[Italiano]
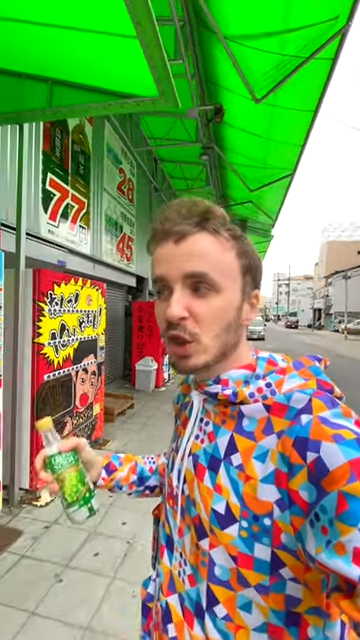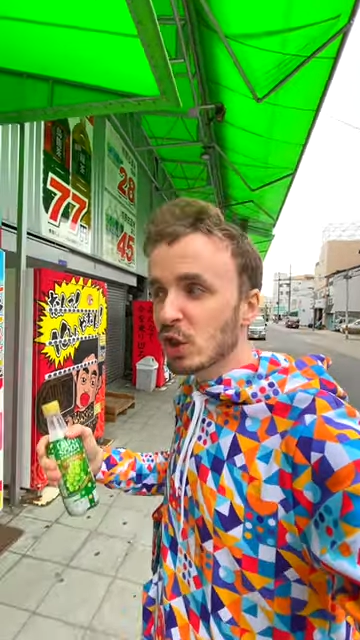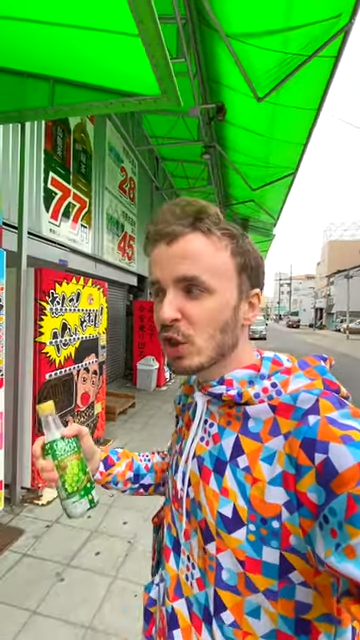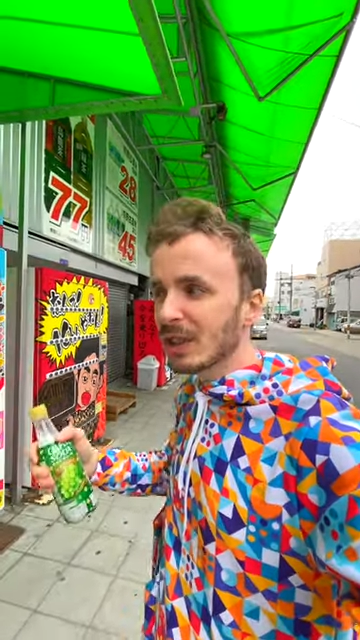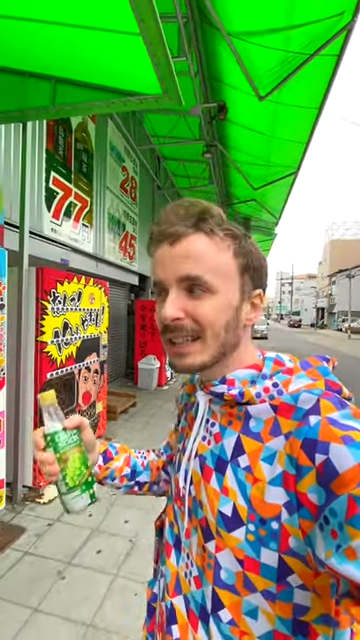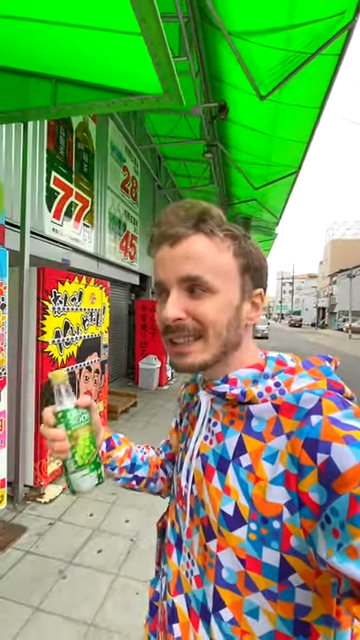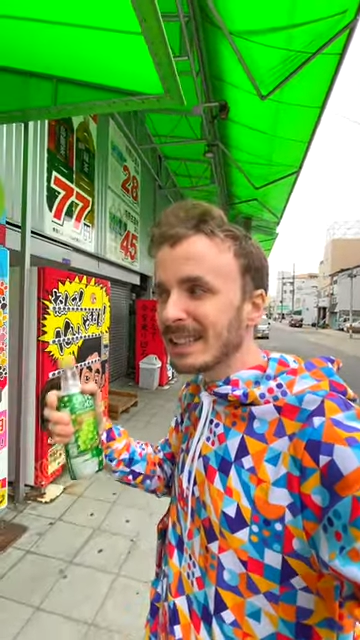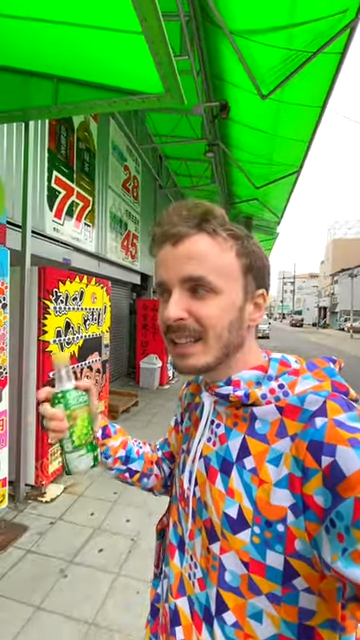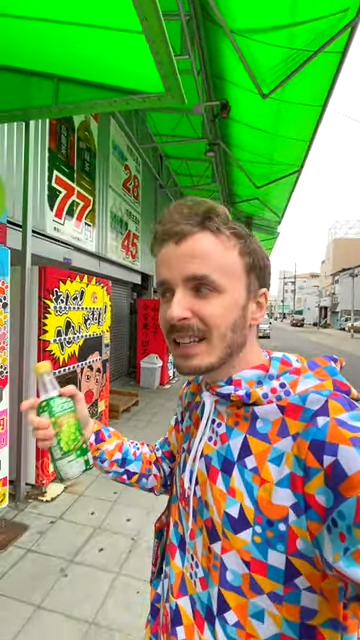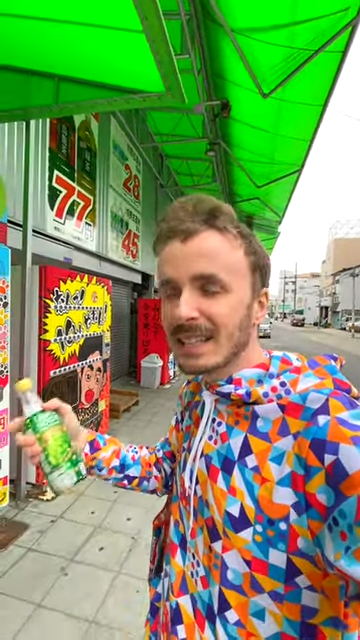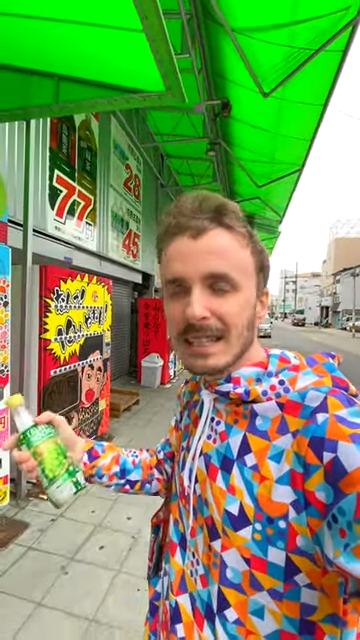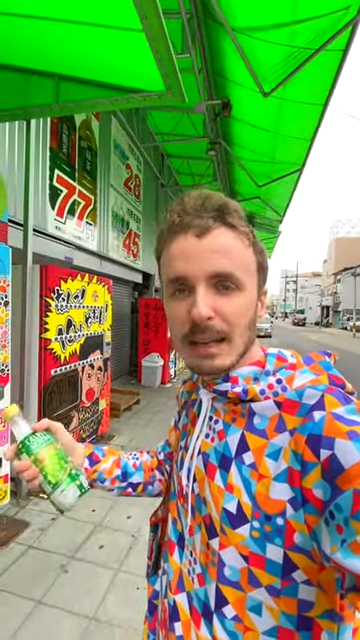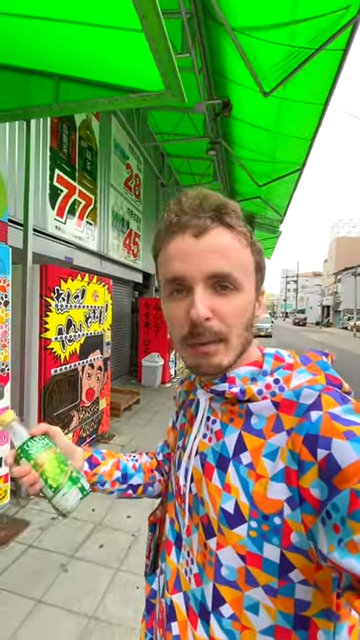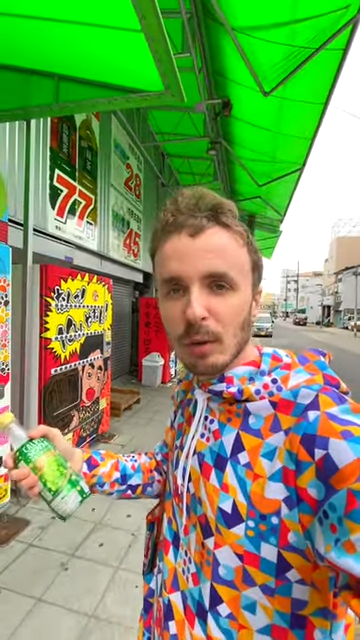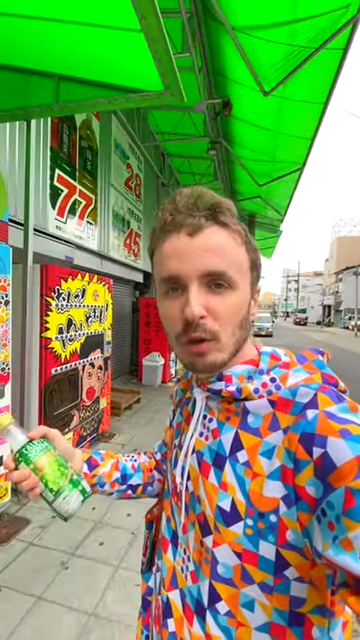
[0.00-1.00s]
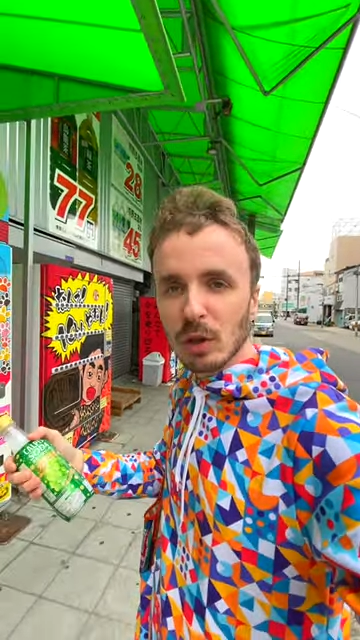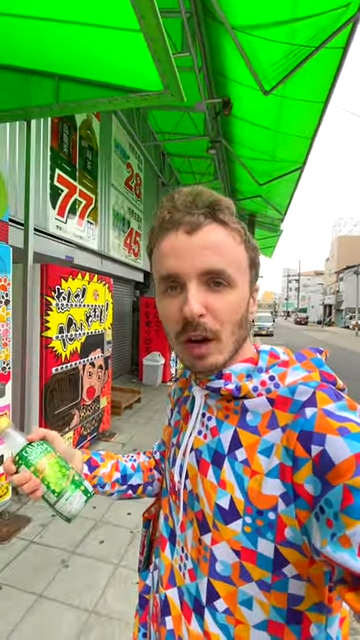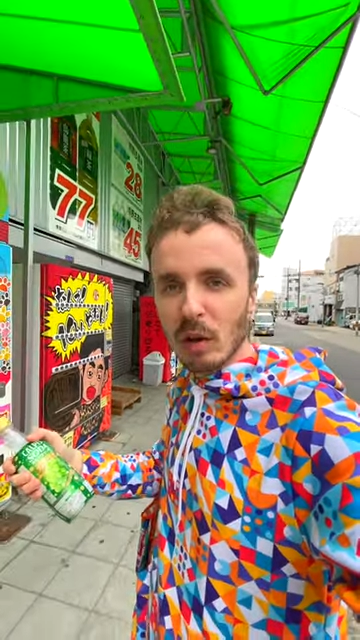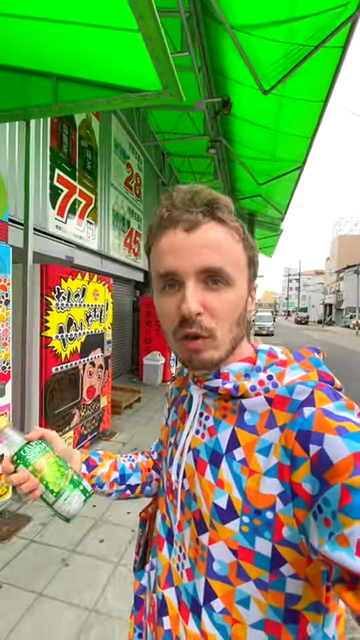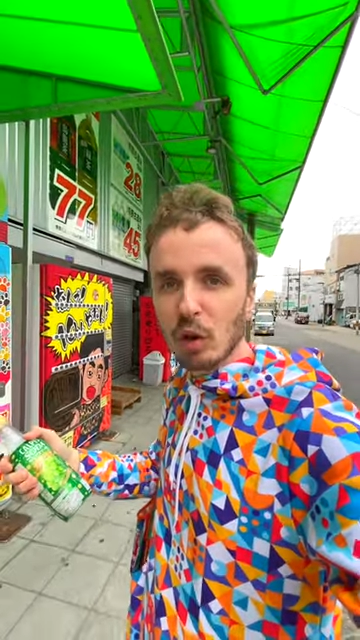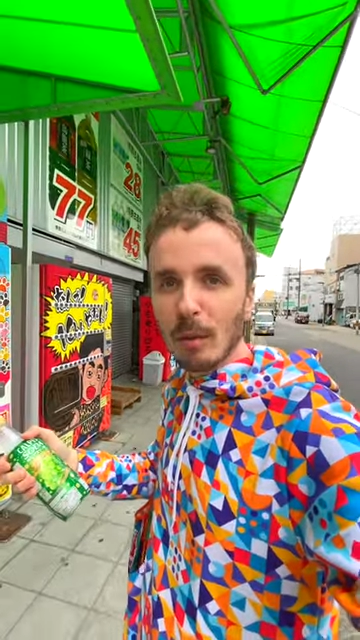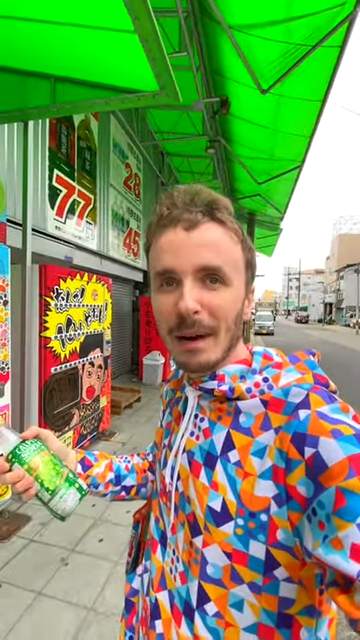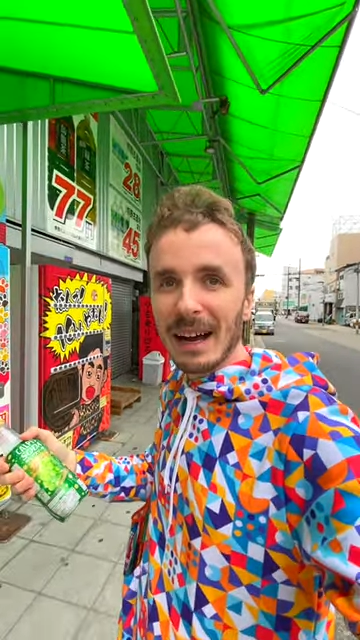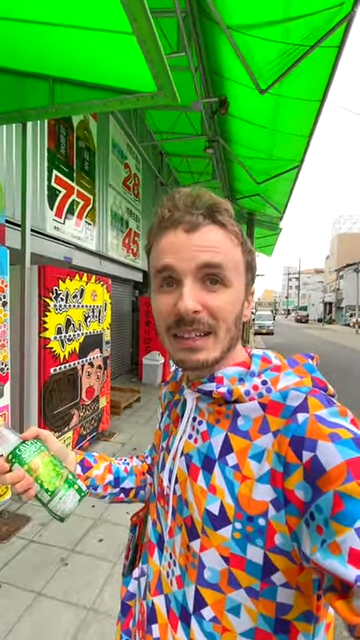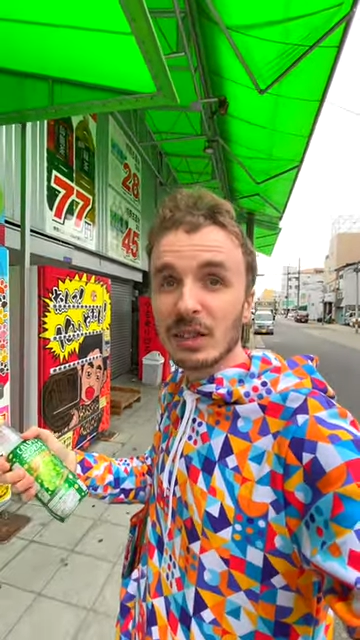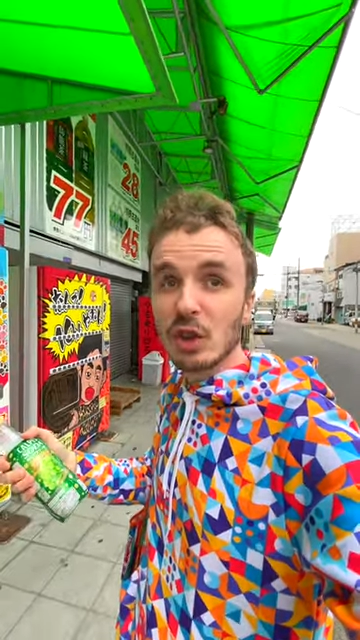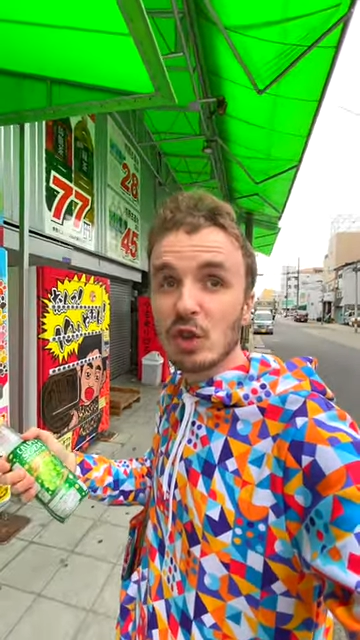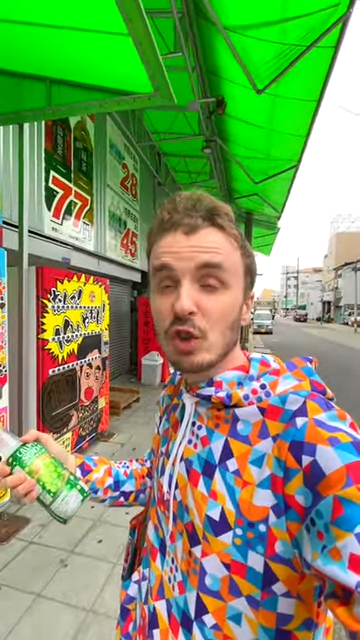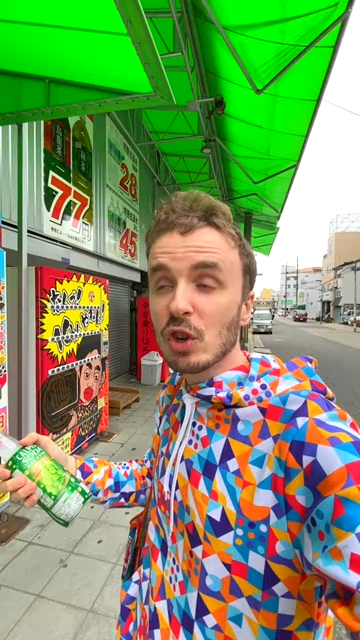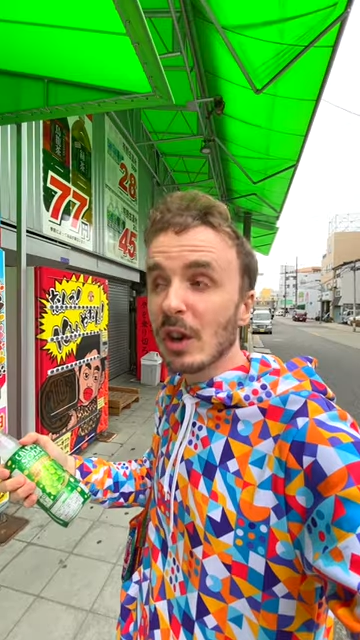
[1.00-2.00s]
società di distributori
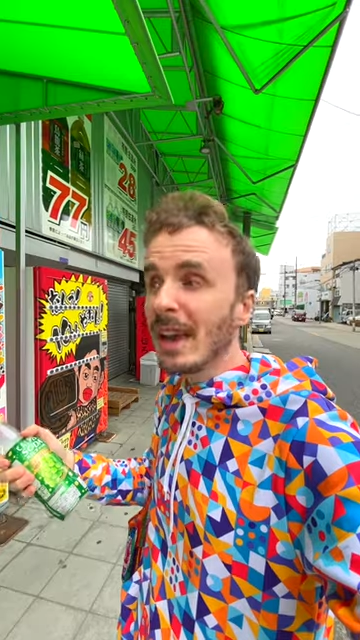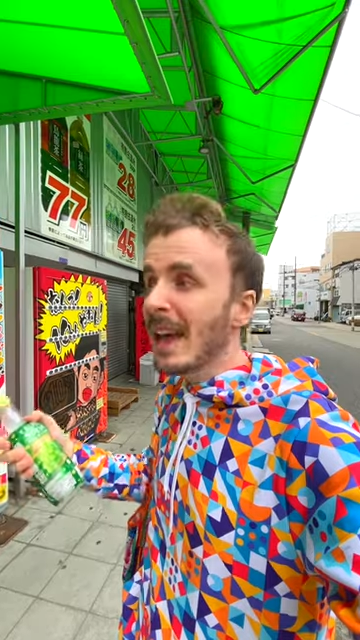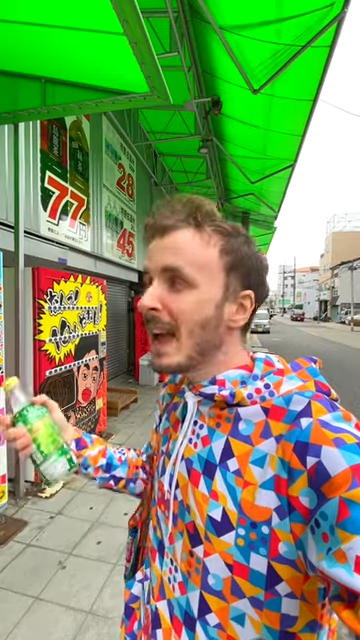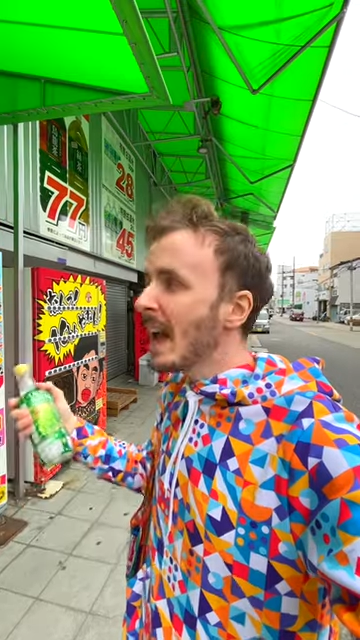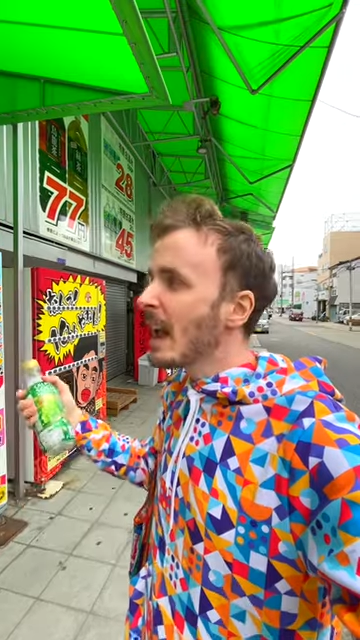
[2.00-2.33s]
automatici